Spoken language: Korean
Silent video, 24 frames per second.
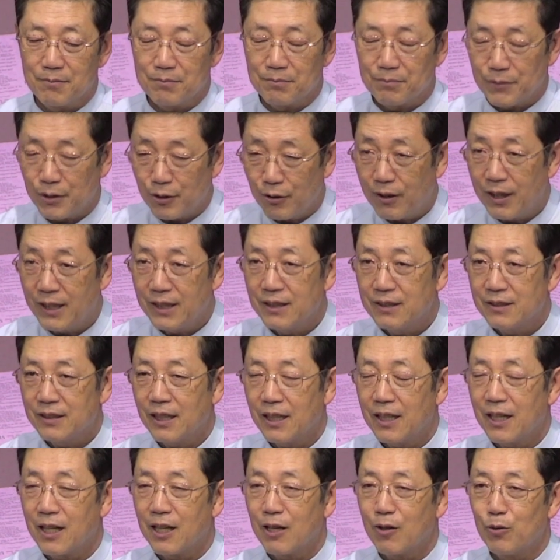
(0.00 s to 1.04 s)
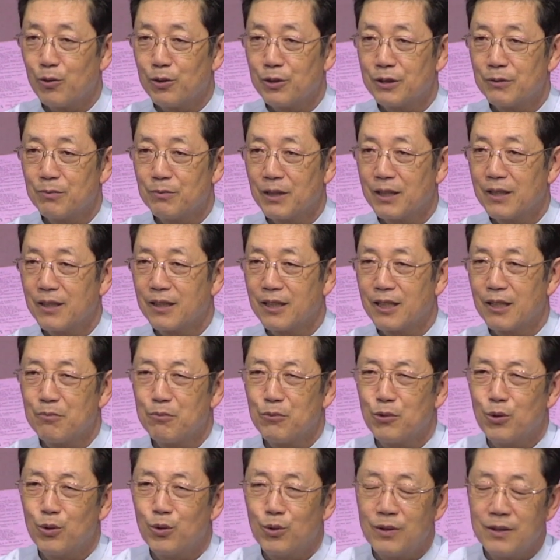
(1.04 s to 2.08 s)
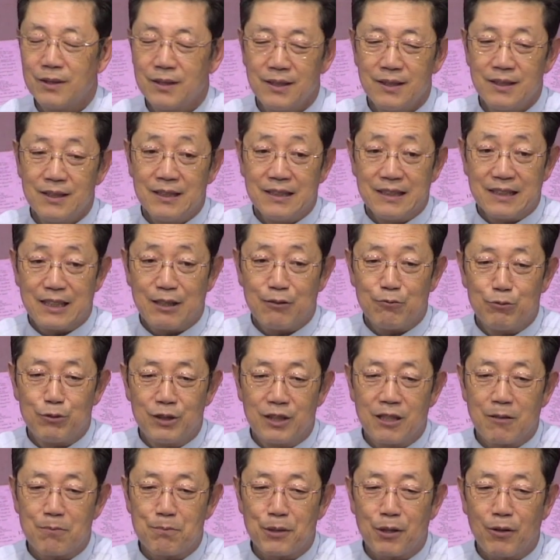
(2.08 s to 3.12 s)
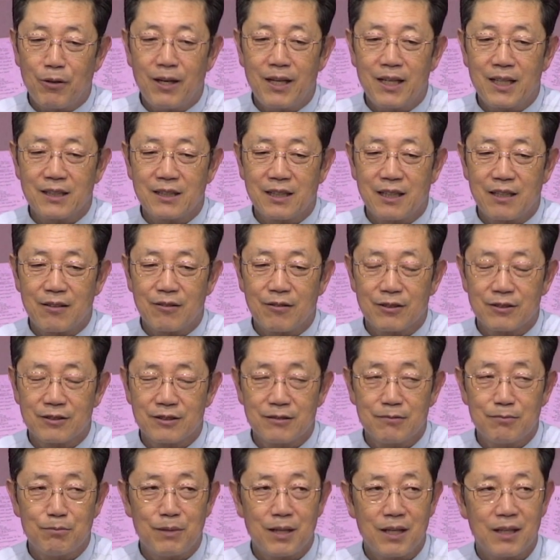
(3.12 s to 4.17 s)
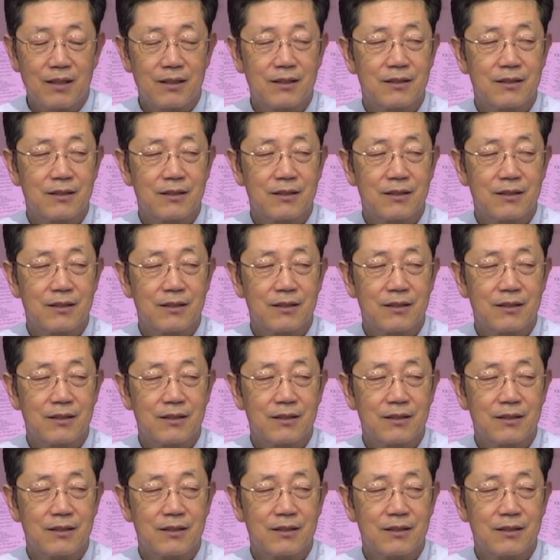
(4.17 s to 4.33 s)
평안히 살아가고 있습니다. 그렇게 뭐, 그러니까 우리가 평안하다는 것은 막